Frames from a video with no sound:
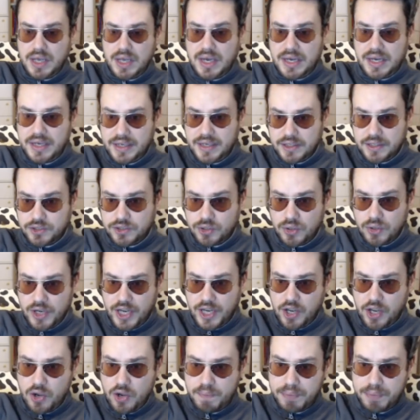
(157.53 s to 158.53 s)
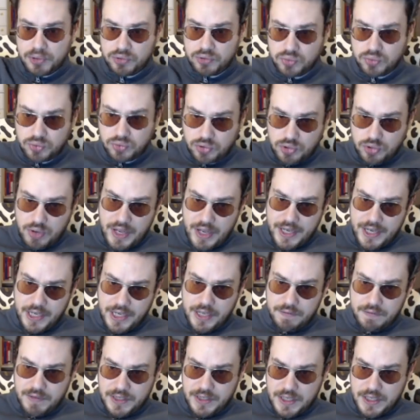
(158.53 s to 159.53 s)
allenatore che ho potuto
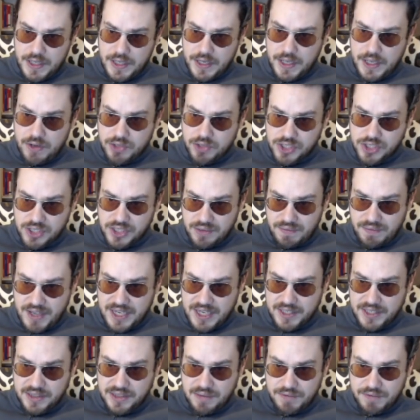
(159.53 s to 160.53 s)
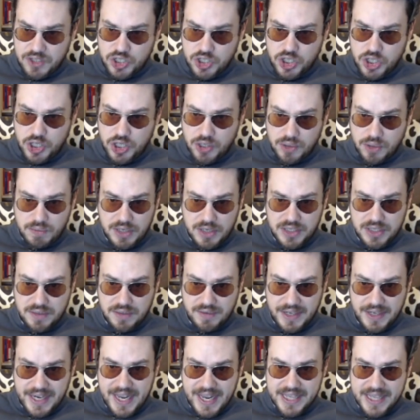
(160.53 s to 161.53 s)
anche vedere e osservare da vicino in quel di
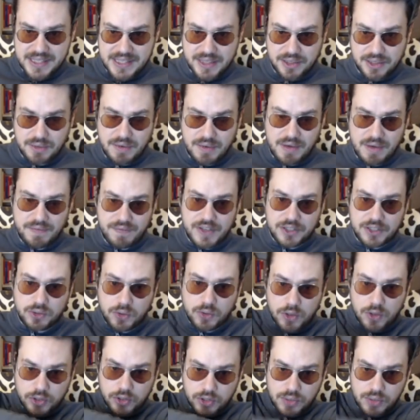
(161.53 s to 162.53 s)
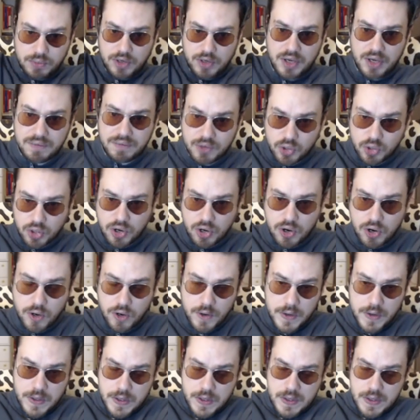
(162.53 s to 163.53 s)
Venezia dove ha fatto un ottimo lavoro.